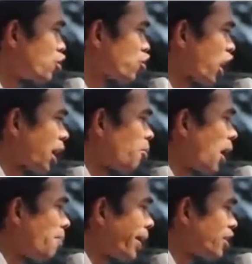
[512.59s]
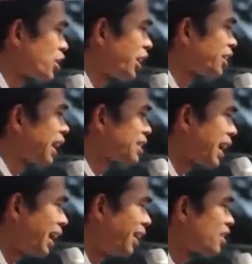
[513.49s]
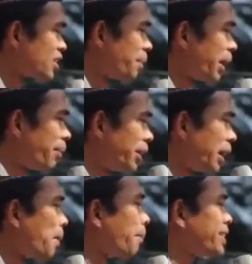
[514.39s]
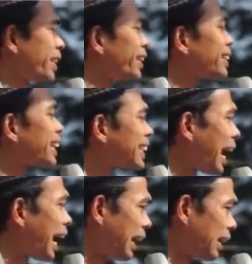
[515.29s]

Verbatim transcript: Syekh Muhammad Zain Tasha, siapa namanya? Majen Tasha.